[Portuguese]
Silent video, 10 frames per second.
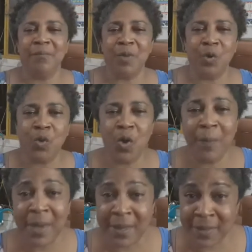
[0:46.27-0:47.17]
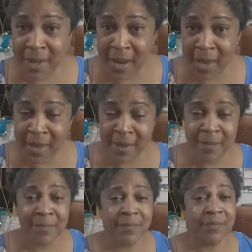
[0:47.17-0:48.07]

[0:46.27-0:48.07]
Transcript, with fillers: meu nome é Andréia,